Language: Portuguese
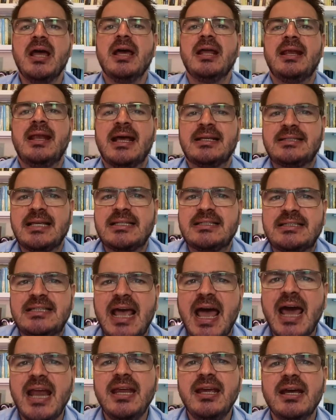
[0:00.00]
Nessa
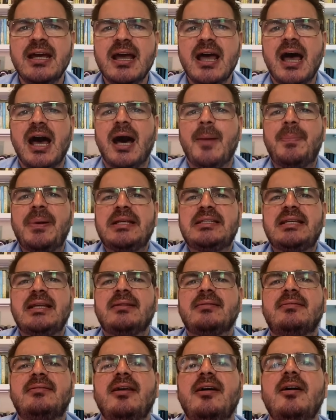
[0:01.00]
série,
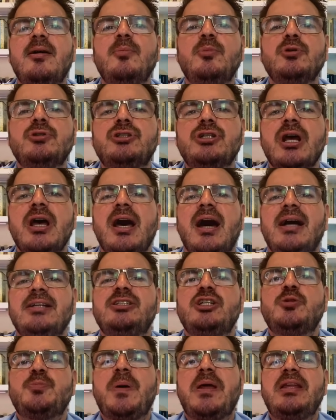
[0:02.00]
apresentamos as
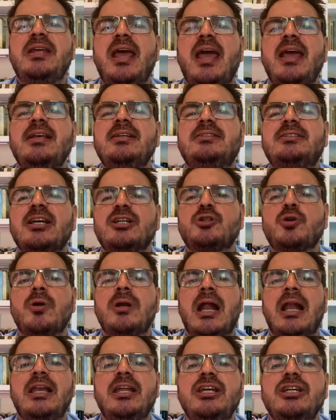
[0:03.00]
experiências
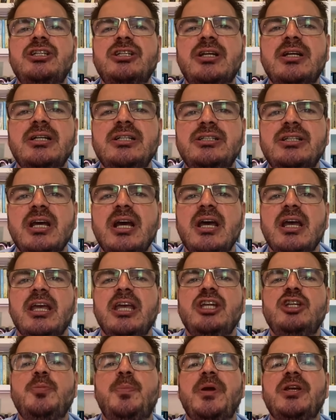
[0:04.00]
jornalísticas e
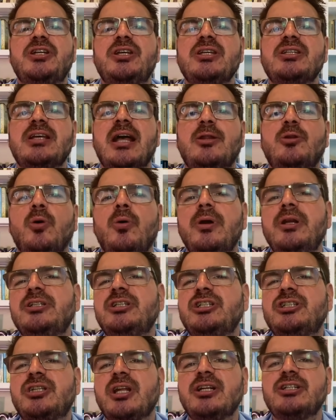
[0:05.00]
de pesquisadores
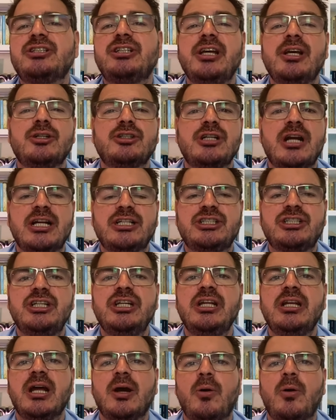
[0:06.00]
estrangeiros na China